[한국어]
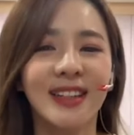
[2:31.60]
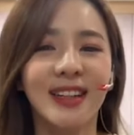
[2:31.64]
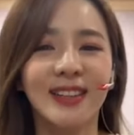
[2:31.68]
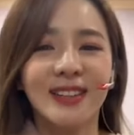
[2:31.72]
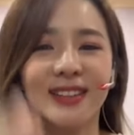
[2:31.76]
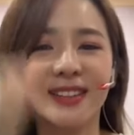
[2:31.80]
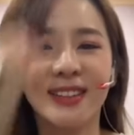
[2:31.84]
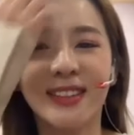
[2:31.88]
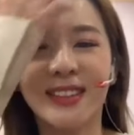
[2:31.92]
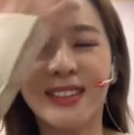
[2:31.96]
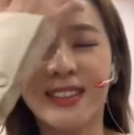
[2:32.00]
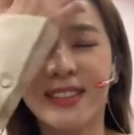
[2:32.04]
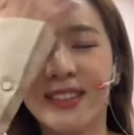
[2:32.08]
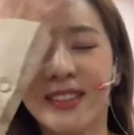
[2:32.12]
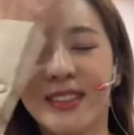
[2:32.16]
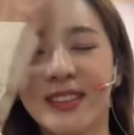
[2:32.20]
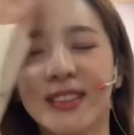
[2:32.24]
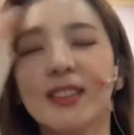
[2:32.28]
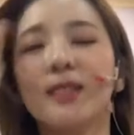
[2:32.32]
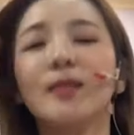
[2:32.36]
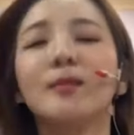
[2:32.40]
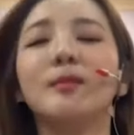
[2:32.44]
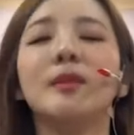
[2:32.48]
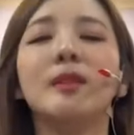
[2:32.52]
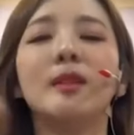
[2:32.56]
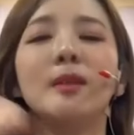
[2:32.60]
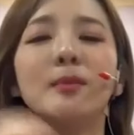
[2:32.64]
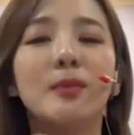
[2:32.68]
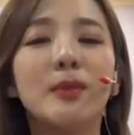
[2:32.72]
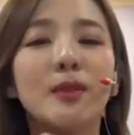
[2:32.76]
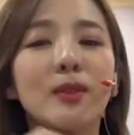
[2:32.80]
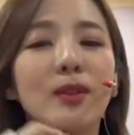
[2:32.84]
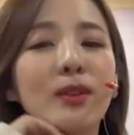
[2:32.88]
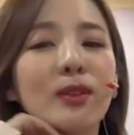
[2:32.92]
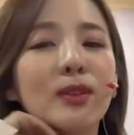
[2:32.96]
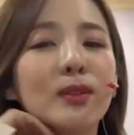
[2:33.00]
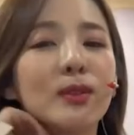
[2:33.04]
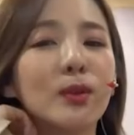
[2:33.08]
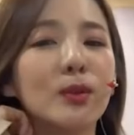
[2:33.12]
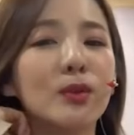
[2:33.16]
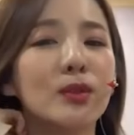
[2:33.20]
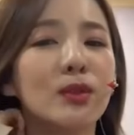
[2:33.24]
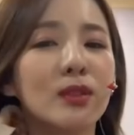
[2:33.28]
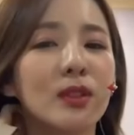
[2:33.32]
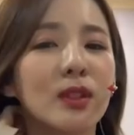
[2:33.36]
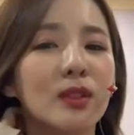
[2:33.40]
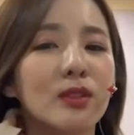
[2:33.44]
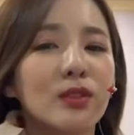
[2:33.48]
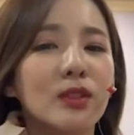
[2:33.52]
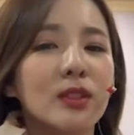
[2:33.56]
네 다들 필리핀어를
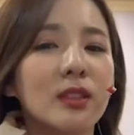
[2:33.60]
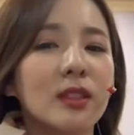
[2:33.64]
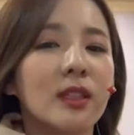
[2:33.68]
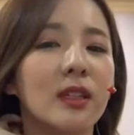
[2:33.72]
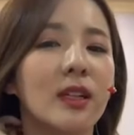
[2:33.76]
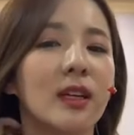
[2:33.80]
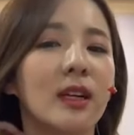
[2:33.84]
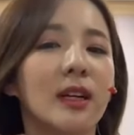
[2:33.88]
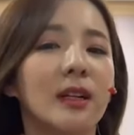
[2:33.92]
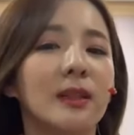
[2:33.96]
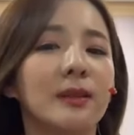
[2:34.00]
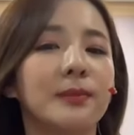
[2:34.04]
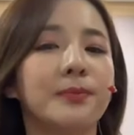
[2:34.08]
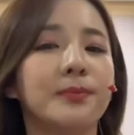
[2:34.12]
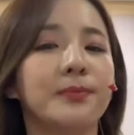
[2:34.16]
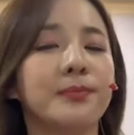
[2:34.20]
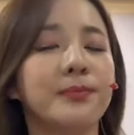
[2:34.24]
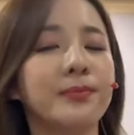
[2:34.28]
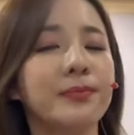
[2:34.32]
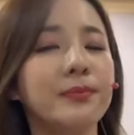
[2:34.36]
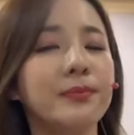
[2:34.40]
요청을 해주시니까